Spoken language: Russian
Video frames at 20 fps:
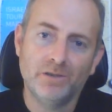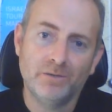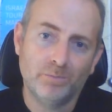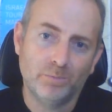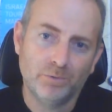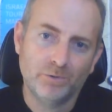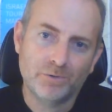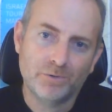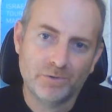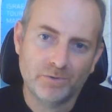и
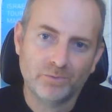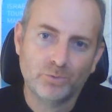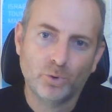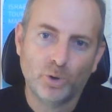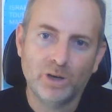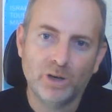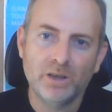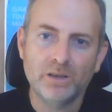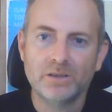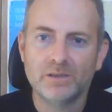будучи в
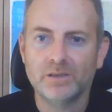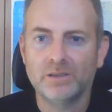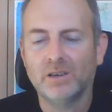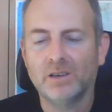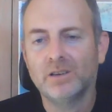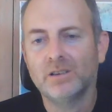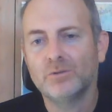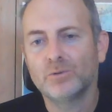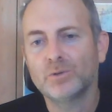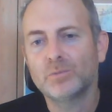туалете,
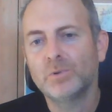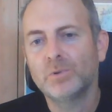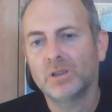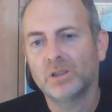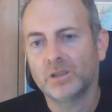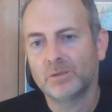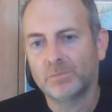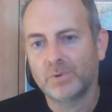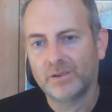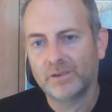я
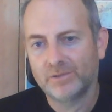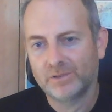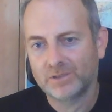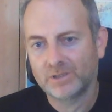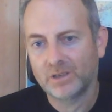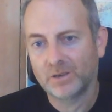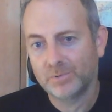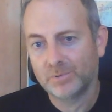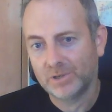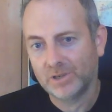успел отправить
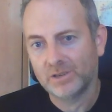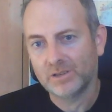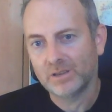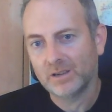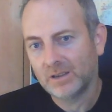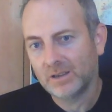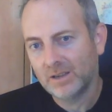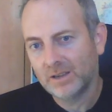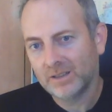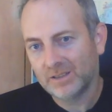сообщение.